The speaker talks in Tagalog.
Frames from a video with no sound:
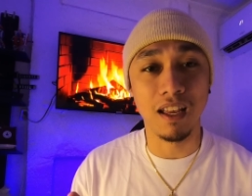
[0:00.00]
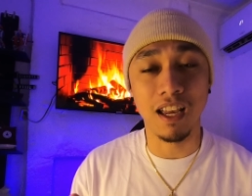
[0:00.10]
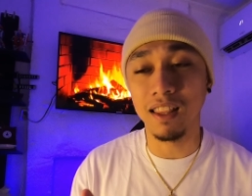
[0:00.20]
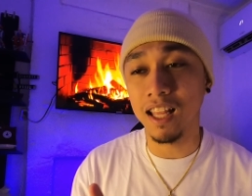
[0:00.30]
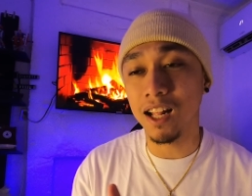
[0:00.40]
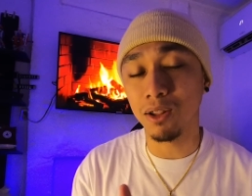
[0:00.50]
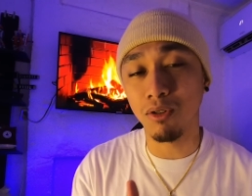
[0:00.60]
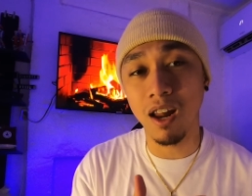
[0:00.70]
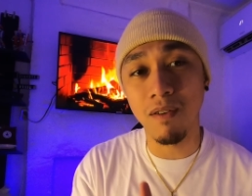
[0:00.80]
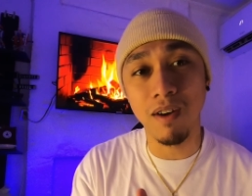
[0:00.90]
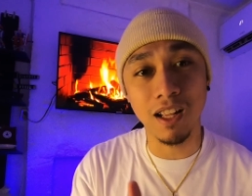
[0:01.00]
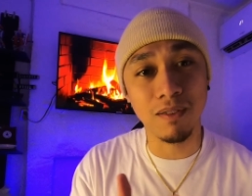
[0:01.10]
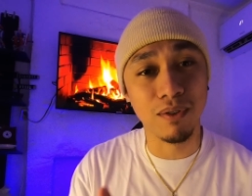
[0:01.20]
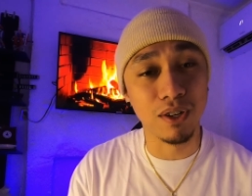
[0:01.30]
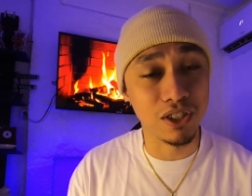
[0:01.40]
eh hindi lang to love at
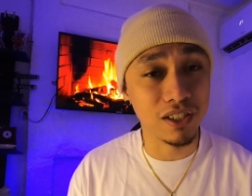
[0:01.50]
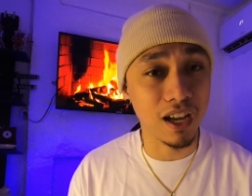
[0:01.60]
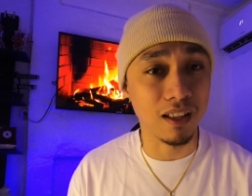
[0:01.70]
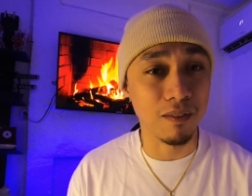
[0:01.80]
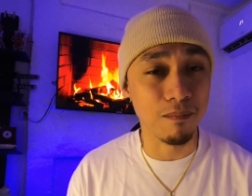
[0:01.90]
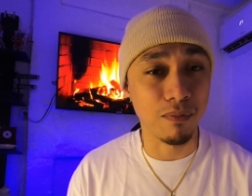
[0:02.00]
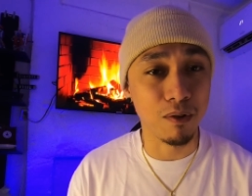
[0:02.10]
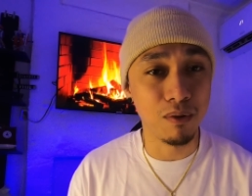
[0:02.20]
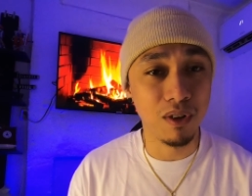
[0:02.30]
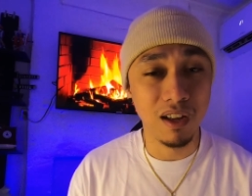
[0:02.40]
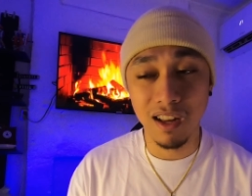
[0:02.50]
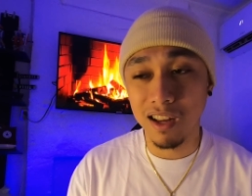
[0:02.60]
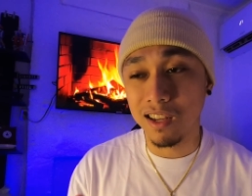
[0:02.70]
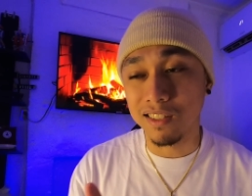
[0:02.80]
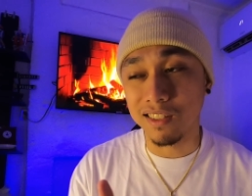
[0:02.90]
first sight, no?
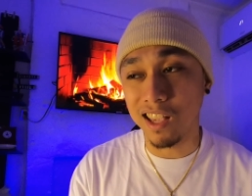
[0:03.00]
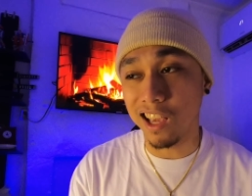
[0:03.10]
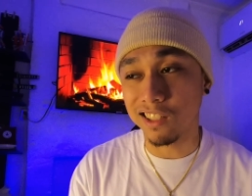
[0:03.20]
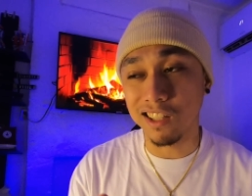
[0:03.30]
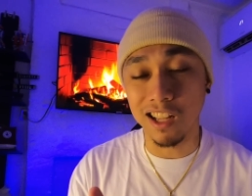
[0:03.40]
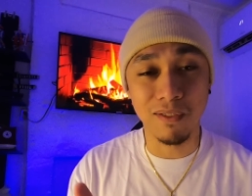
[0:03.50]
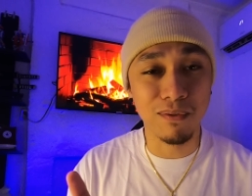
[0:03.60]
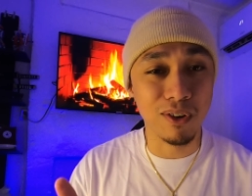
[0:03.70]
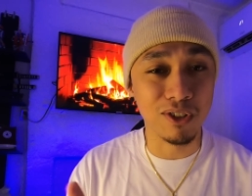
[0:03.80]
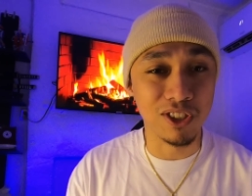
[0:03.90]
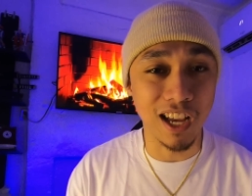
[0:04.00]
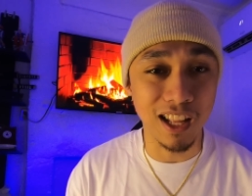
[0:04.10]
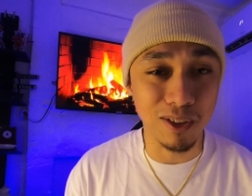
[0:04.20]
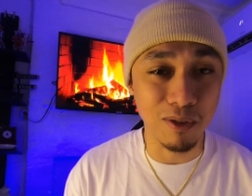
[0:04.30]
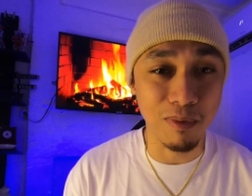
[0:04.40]
Sex at first
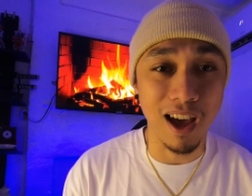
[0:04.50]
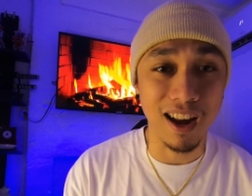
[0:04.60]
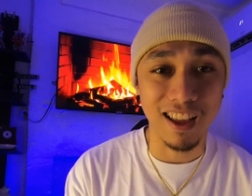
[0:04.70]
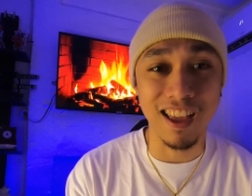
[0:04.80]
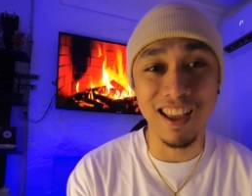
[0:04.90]
sight to pare.